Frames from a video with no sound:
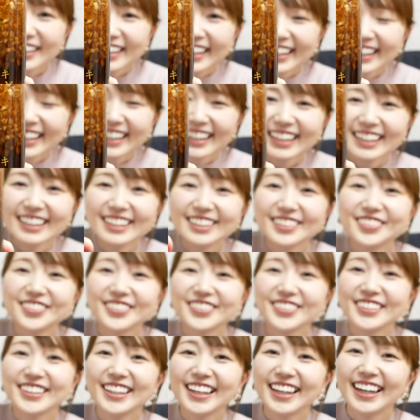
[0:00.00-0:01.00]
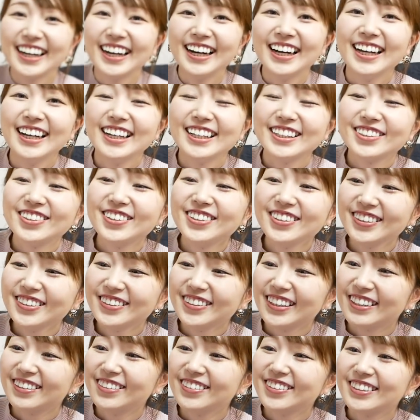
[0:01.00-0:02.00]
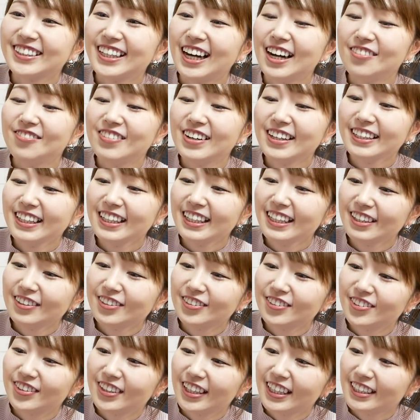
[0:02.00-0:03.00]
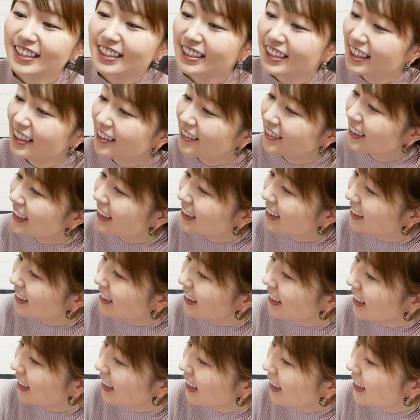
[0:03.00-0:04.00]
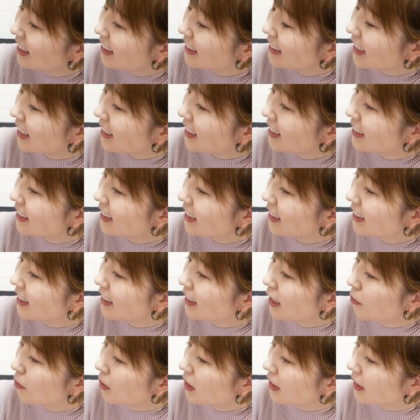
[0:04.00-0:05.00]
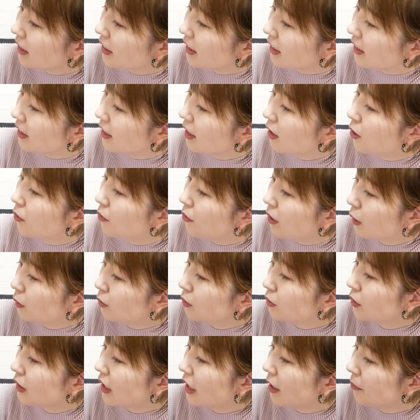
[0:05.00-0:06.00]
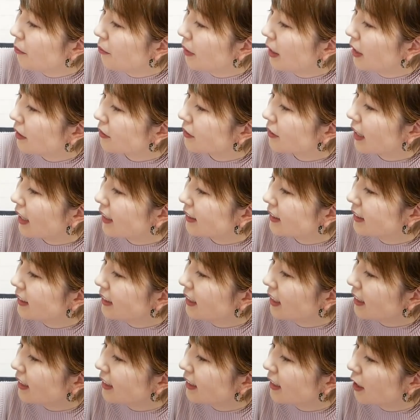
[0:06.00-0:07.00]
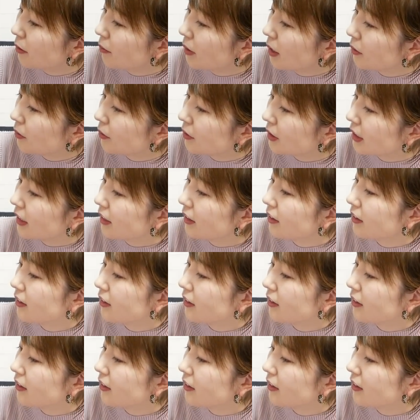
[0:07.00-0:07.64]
ねぎということであ今度はこの玉ねぎのドレッシングですねシャキシャキ玉ねぎ和風ハンバーグ厚焼き卵に